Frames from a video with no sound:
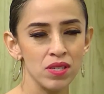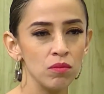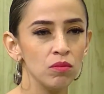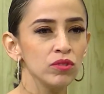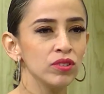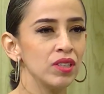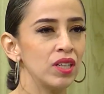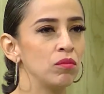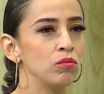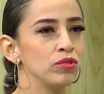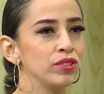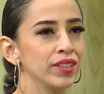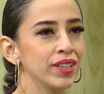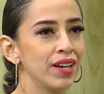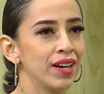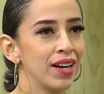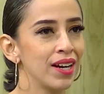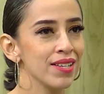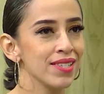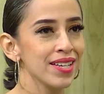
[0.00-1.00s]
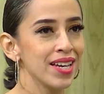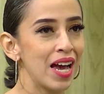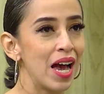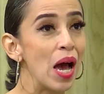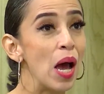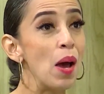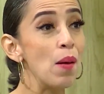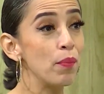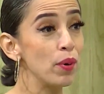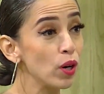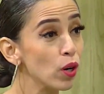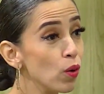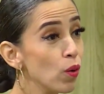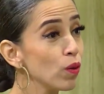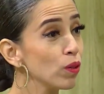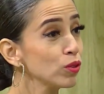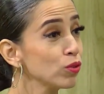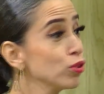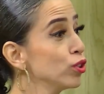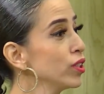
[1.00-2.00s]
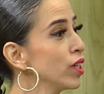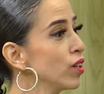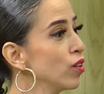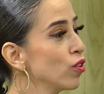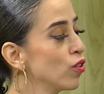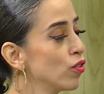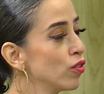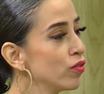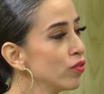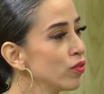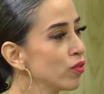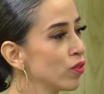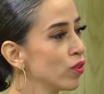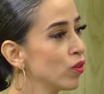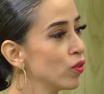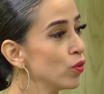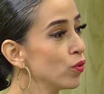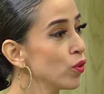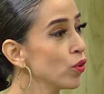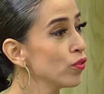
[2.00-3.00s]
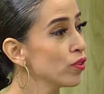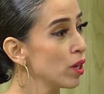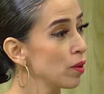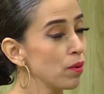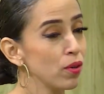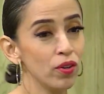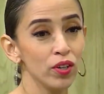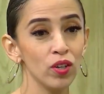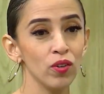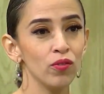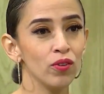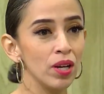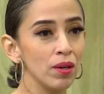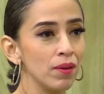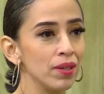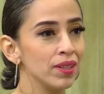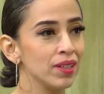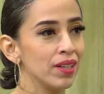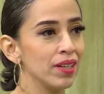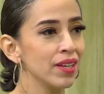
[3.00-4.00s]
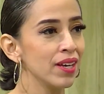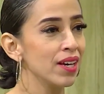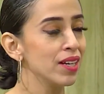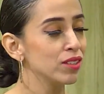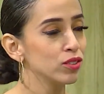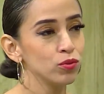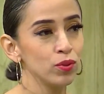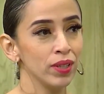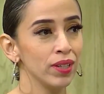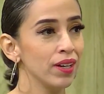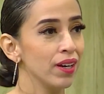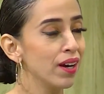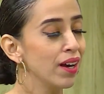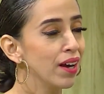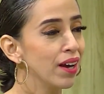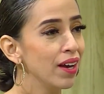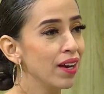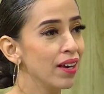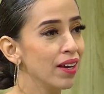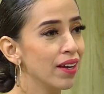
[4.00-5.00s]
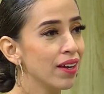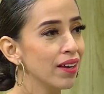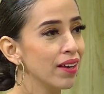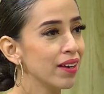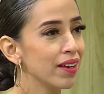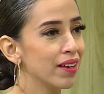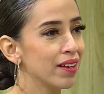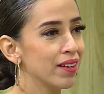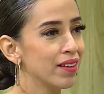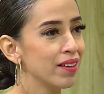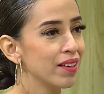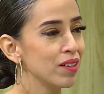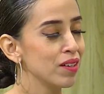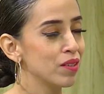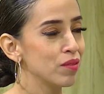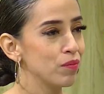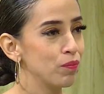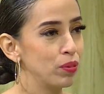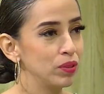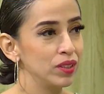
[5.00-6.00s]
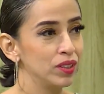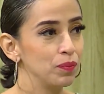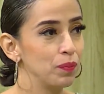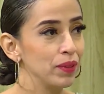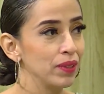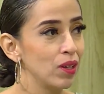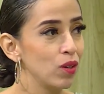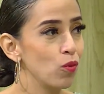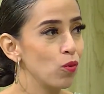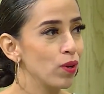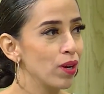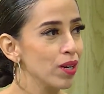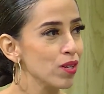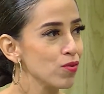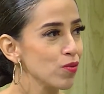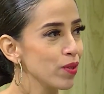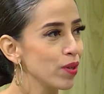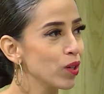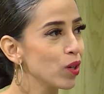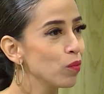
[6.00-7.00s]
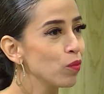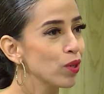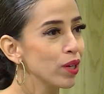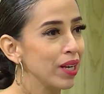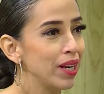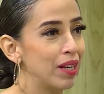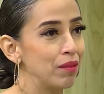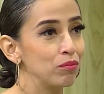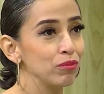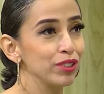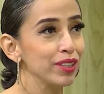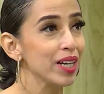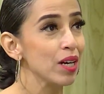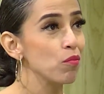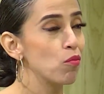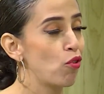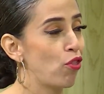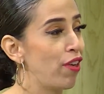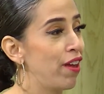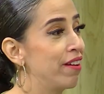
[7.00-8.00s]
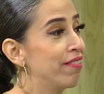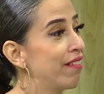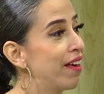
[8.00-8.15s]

en la música clásica, pero luego escucharlo con, con un contrabajo y con una batería suena eh, eh, pues espectacular, suena como que la música moderna.